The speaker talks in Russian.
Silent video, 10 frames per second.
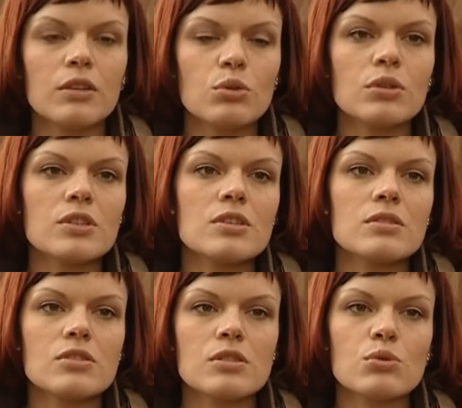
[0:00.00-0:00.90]
который
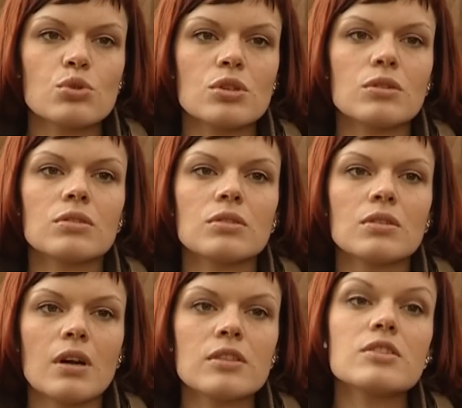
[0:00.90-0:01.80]
служит
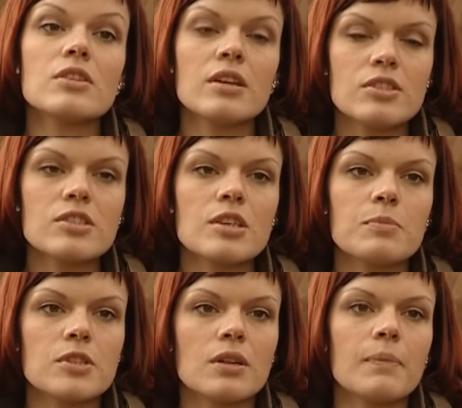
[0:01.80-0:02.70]
э,
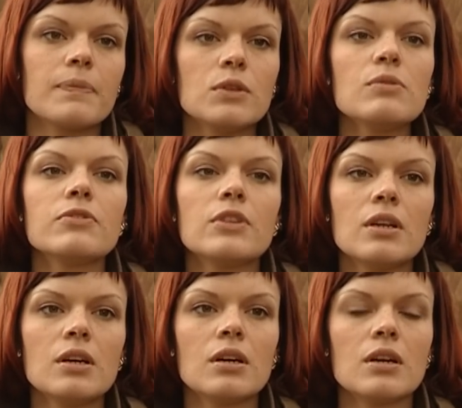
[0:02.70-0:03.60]
антисептиком, ну и,
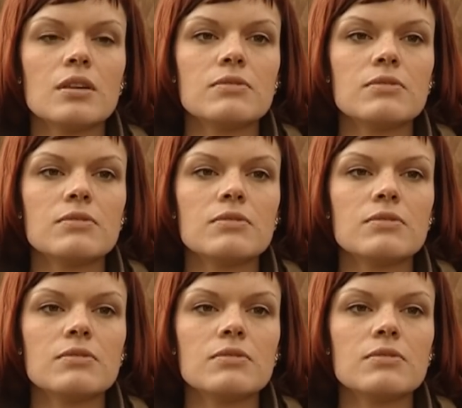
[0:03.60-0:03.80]
во-вторых,